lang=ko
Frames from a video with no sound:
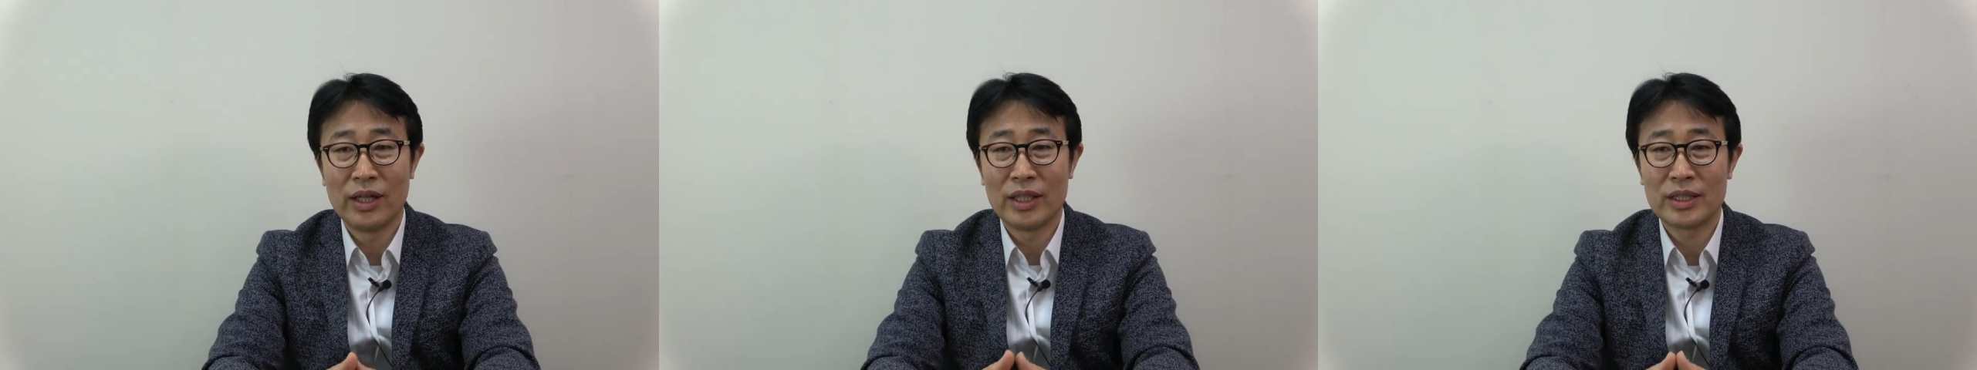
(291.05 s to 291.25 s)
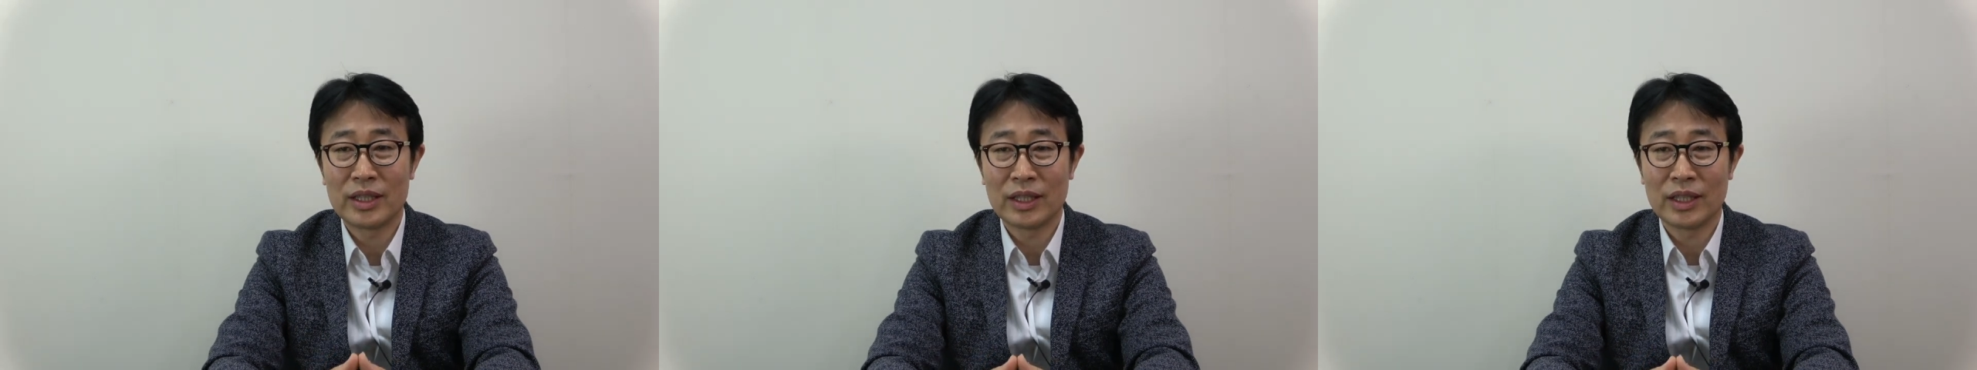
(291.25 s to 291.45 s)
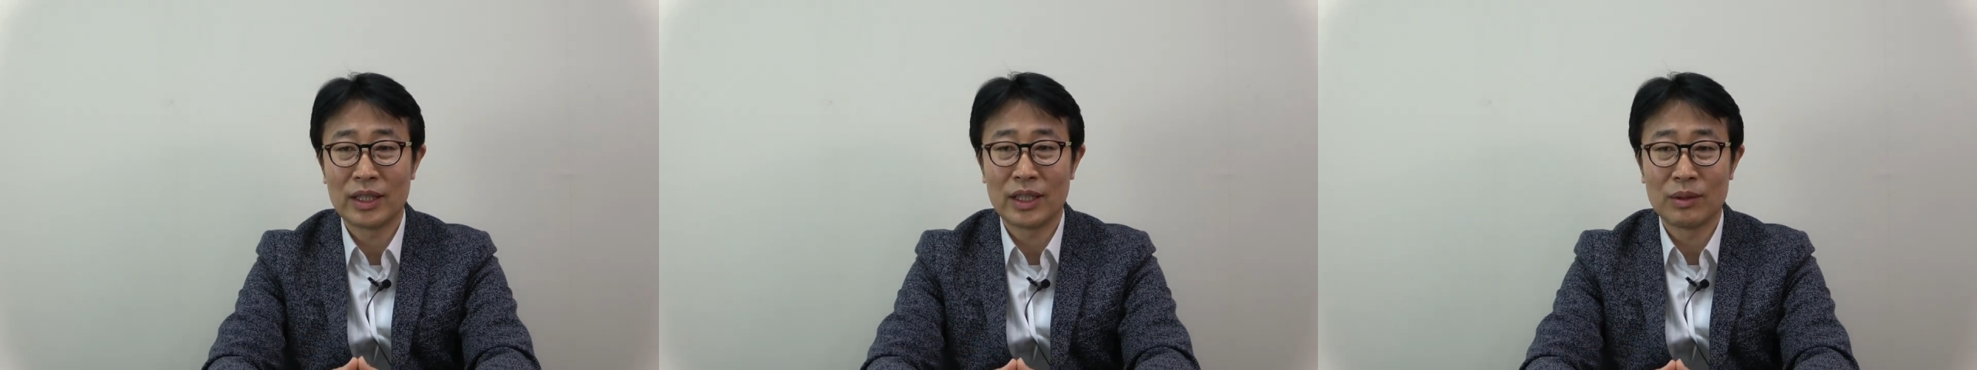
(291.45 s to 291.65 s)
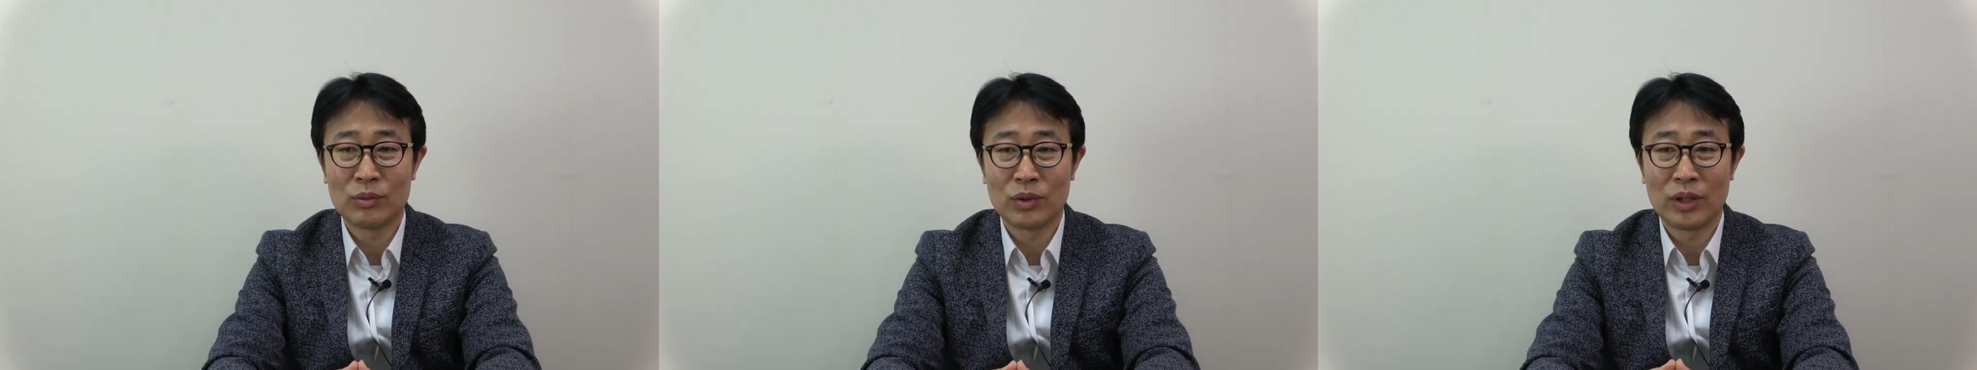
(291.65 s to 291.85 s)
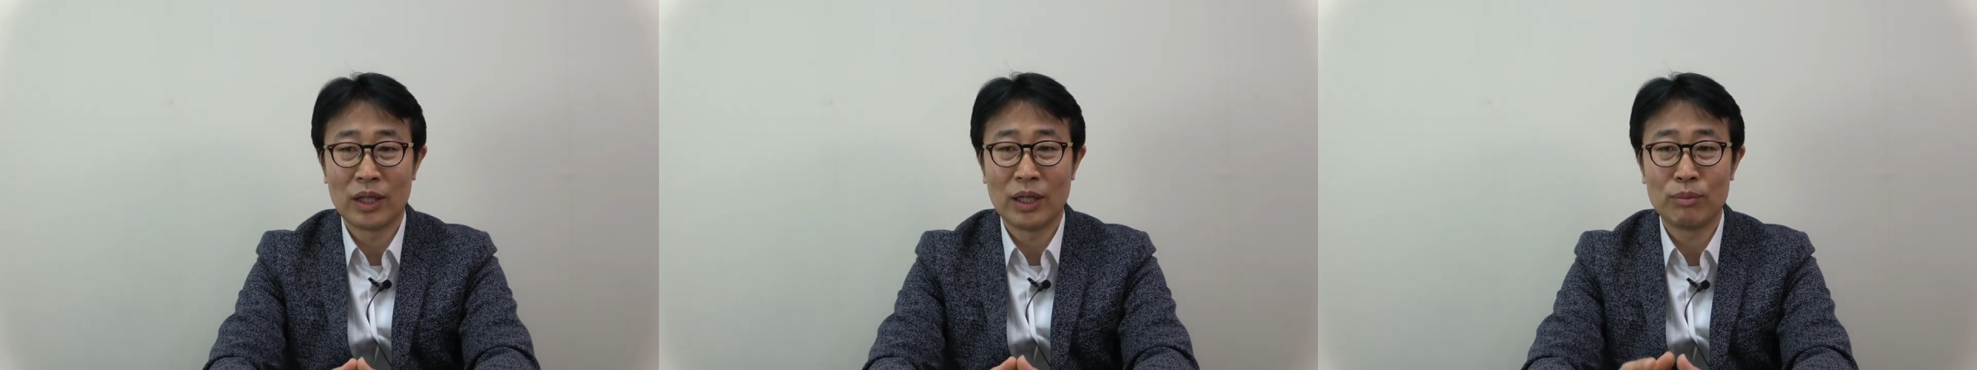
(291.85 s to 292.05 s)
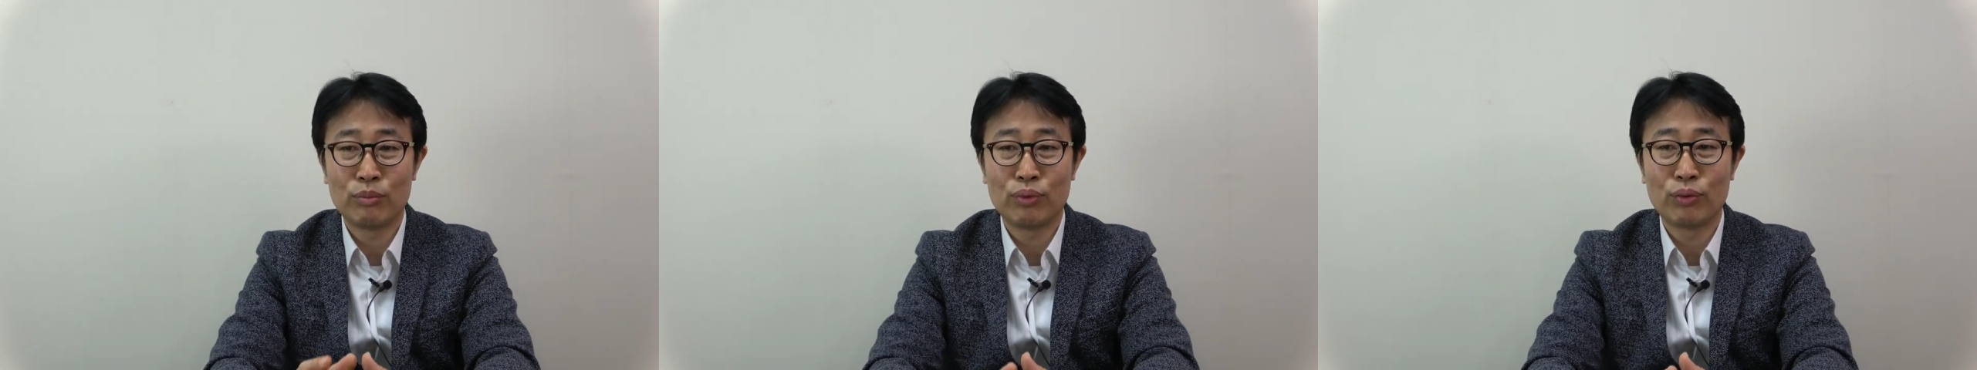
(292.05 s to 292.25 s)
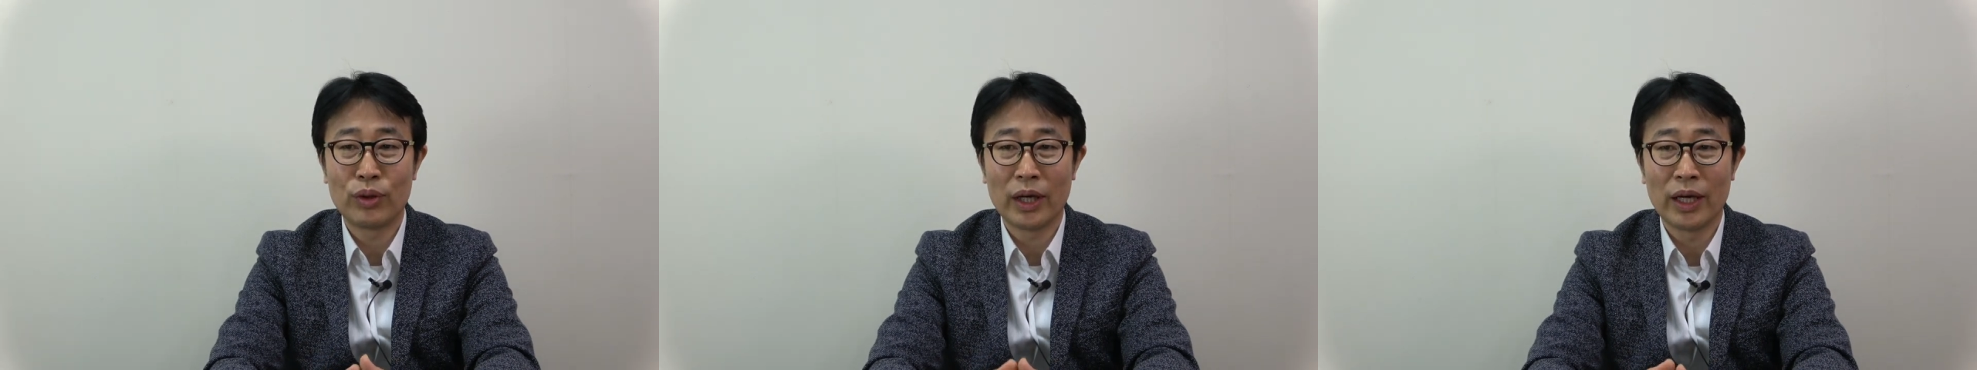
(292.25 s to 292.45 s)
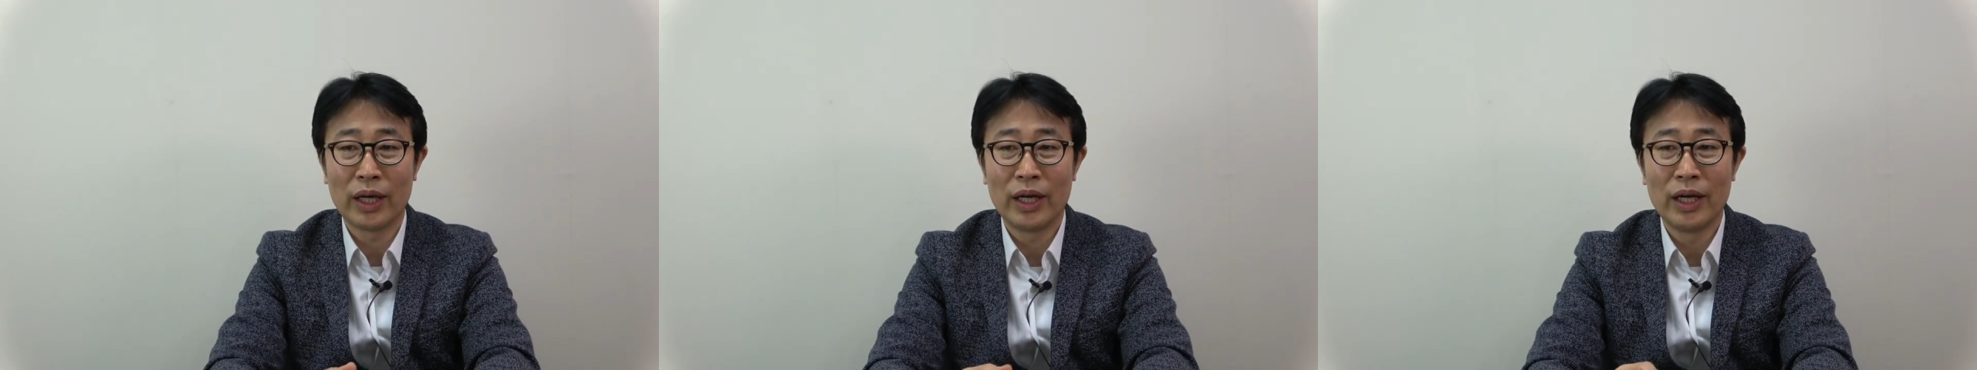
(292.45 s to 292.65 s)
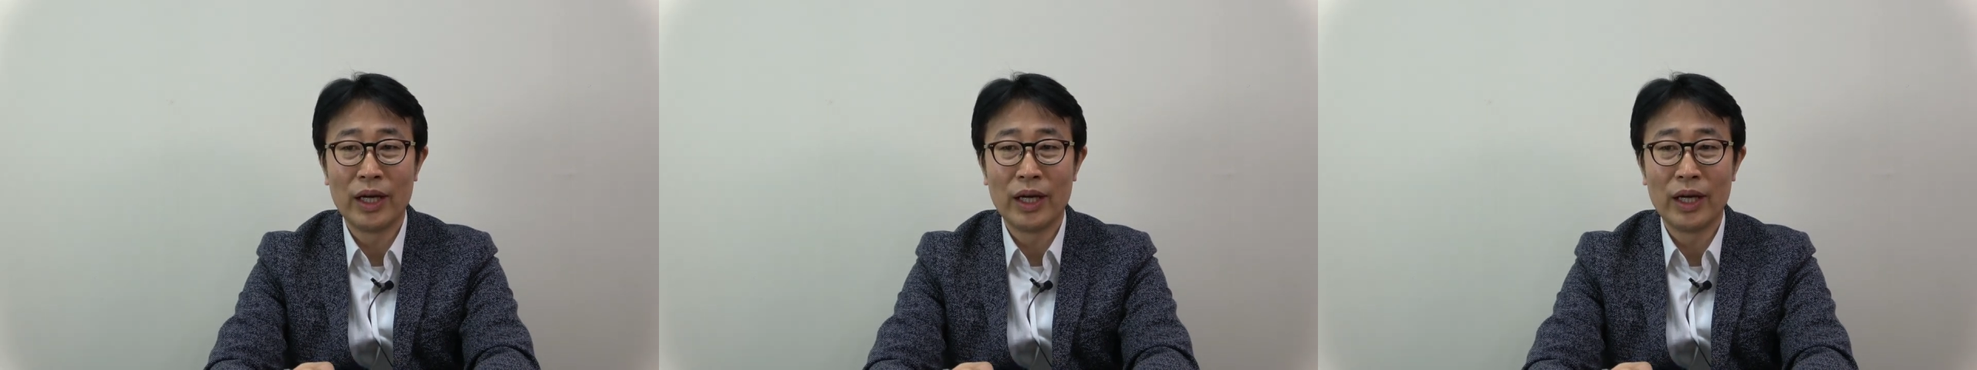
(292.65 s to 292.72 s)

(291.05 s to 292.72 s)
내자기 때문에 불에